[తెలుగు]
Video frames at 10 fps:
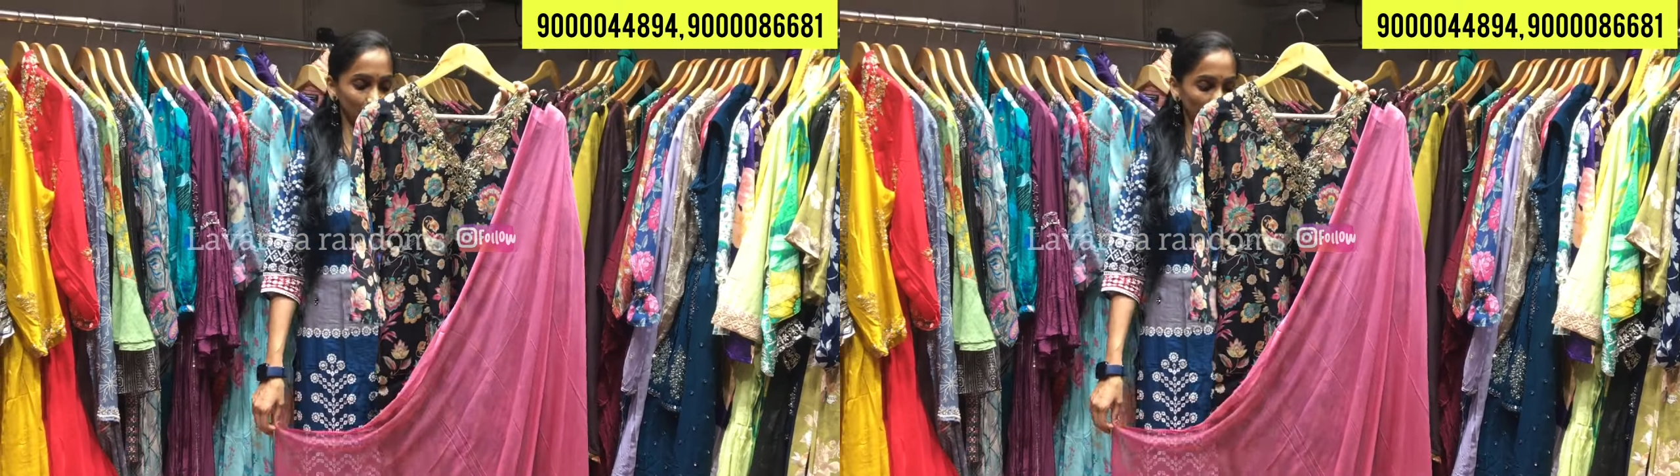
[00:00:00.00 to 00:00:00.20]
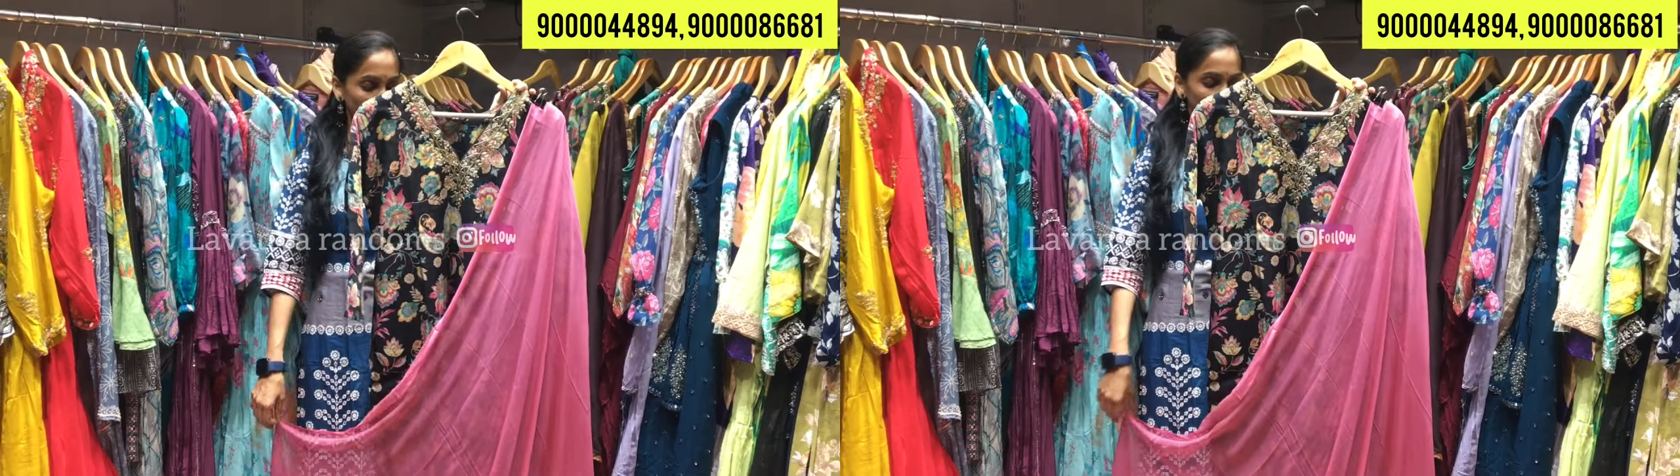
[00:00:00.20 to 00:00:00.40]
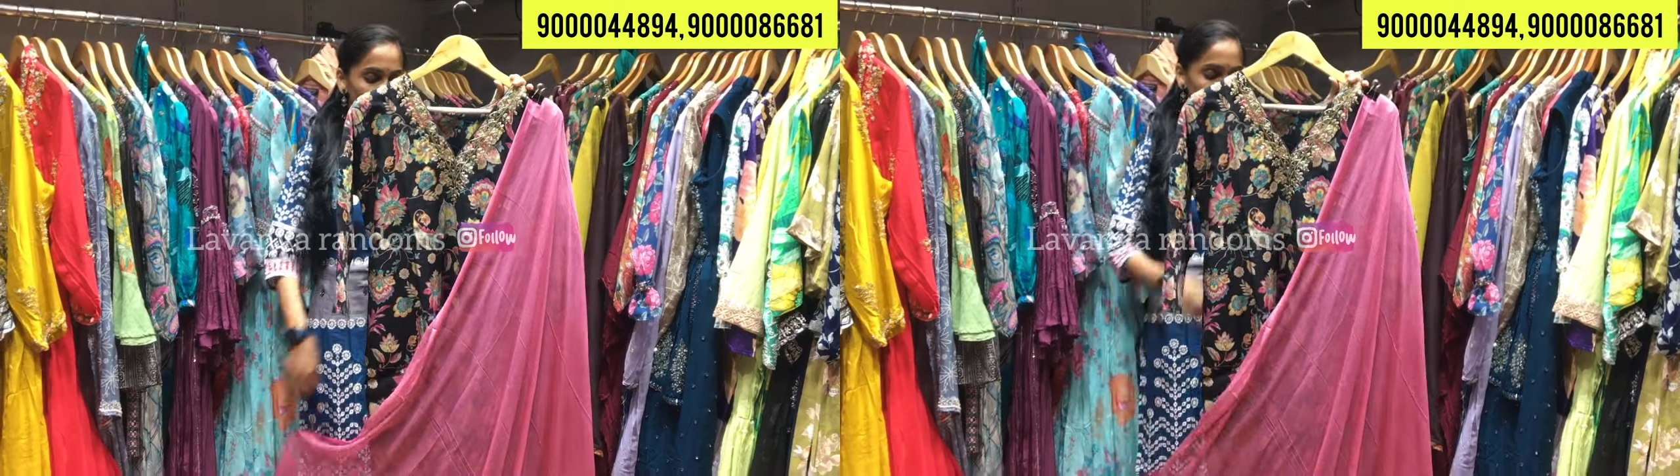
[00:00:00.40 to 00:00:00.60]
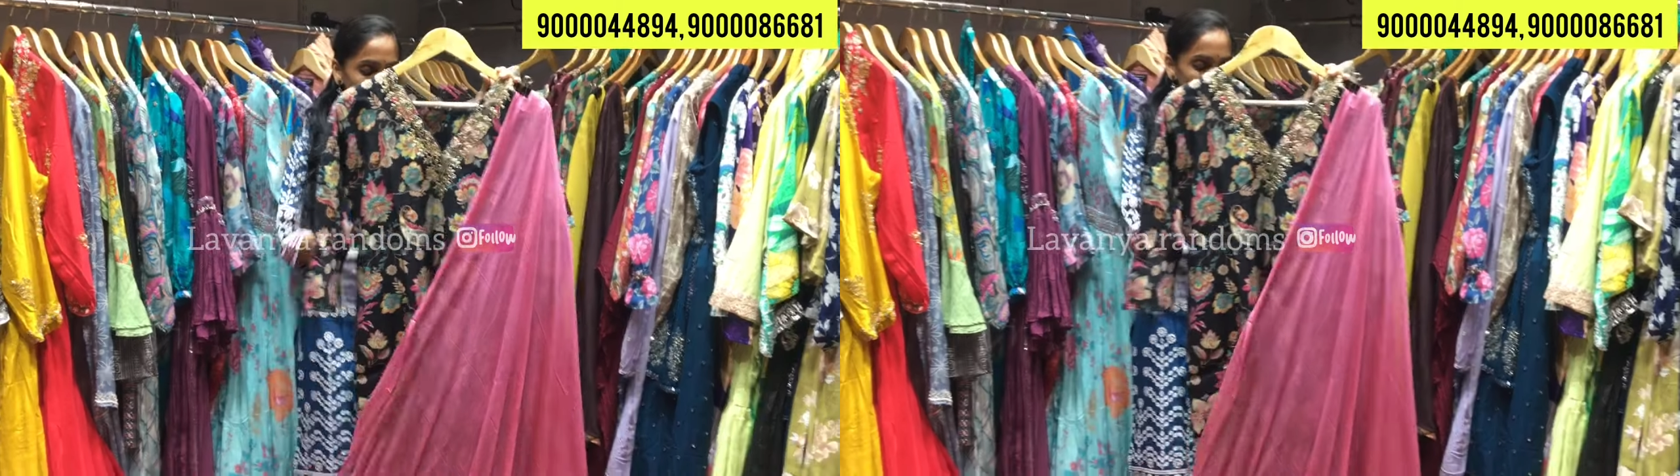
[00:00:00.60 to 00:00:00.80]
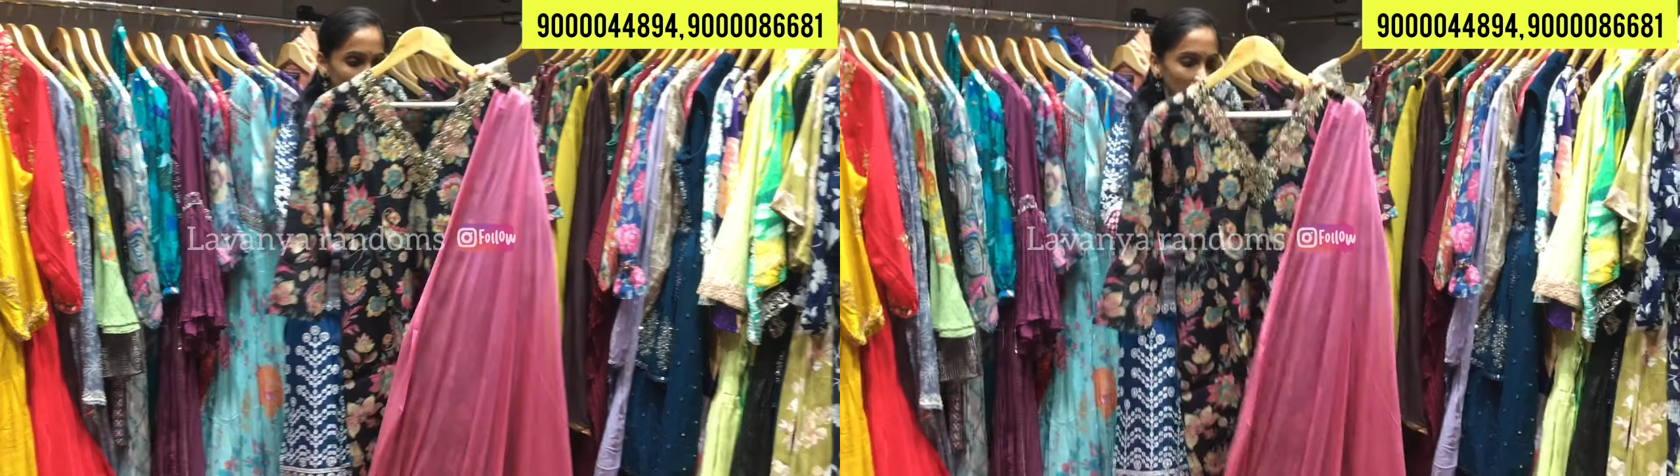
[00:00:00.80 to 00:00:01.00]
ఉంటాయి
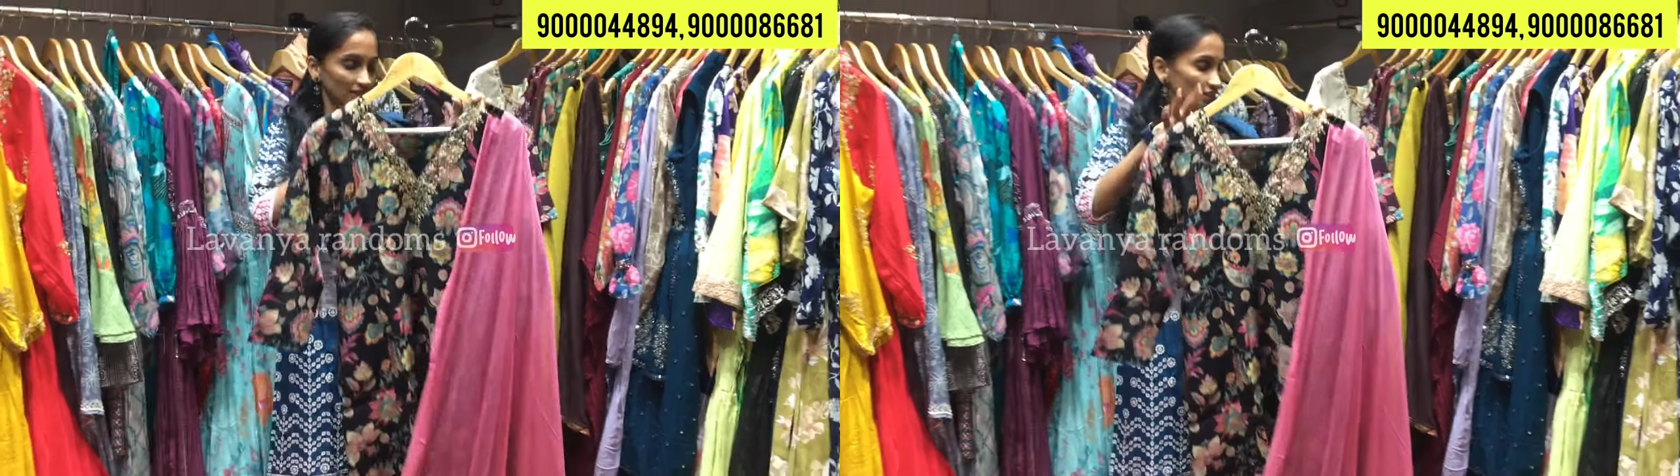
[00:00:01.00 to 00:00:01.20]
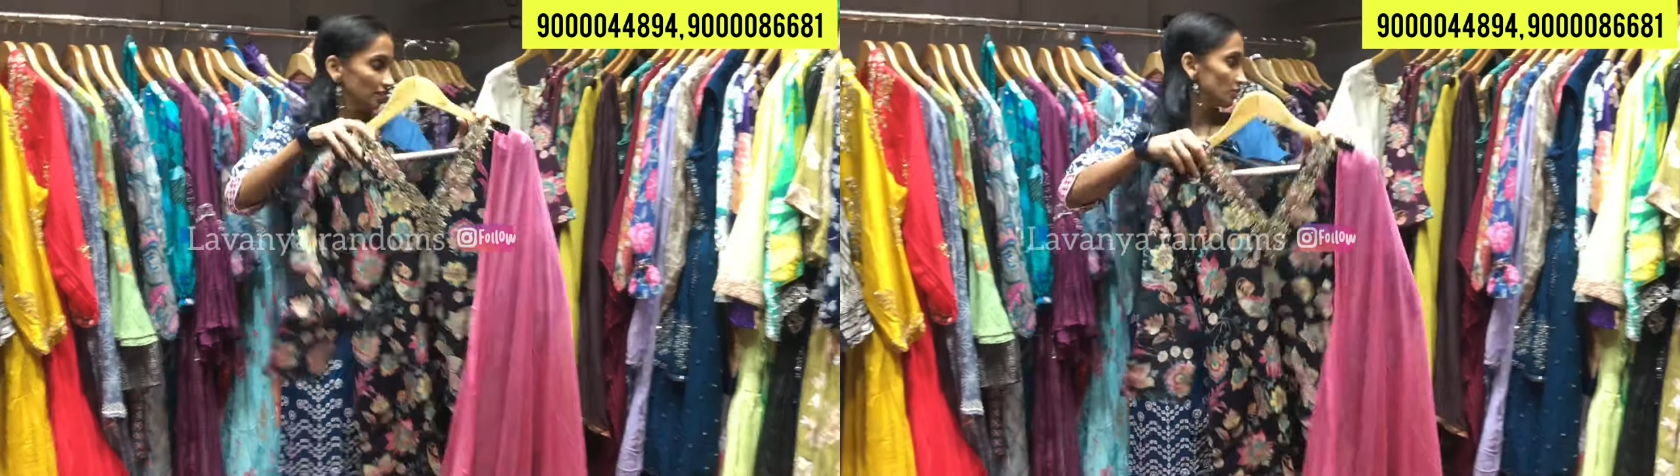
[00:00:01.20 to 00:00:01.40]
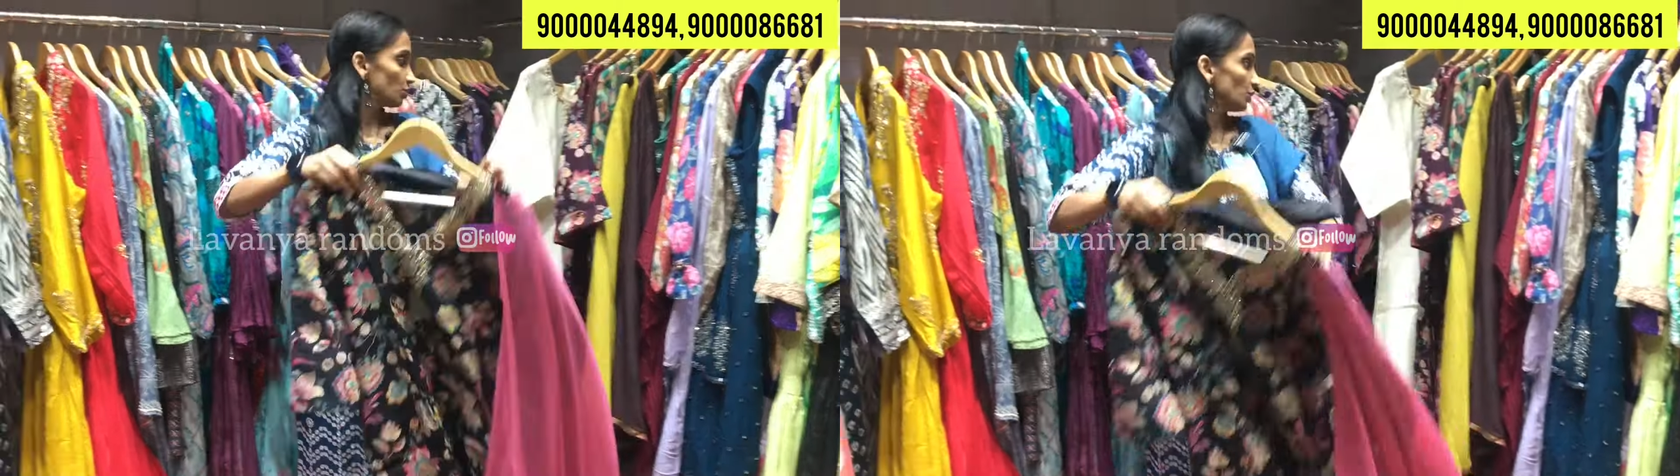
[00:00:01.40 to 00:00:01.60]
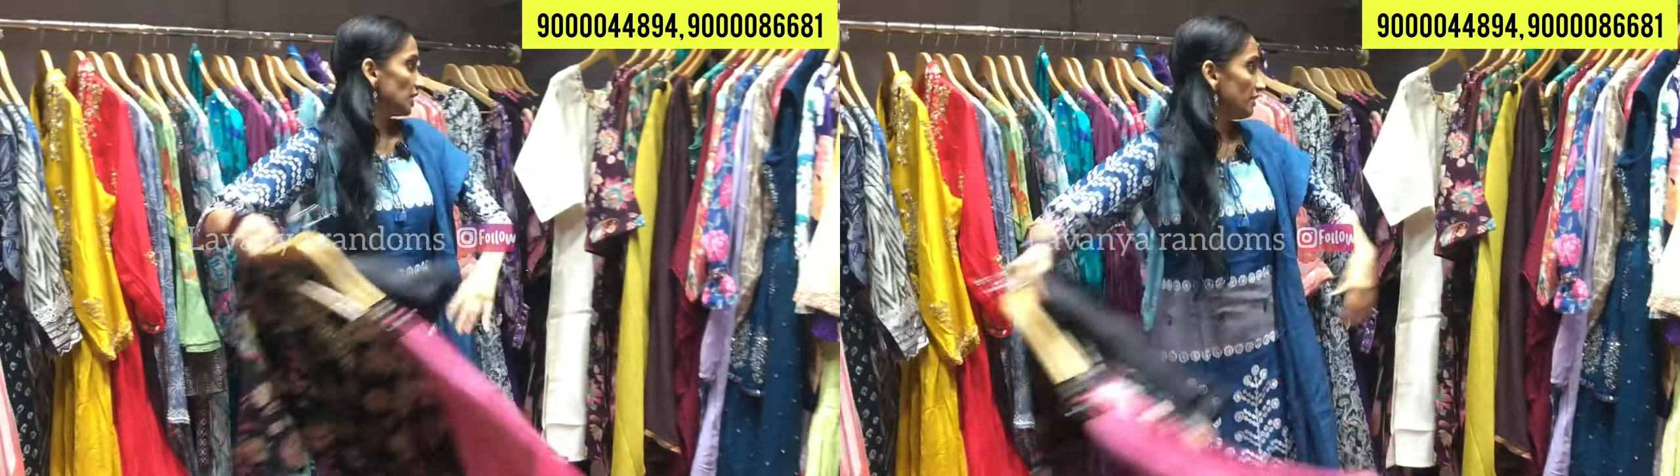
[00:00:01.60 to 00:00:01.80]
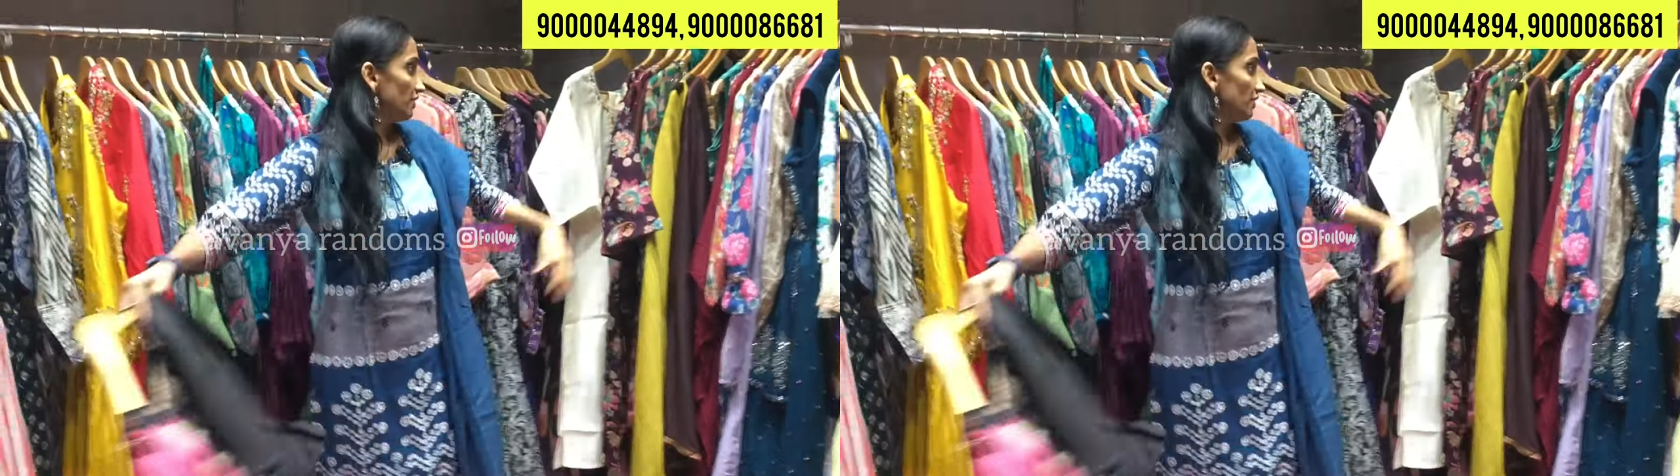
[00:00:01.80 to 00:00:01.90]
సో ఈ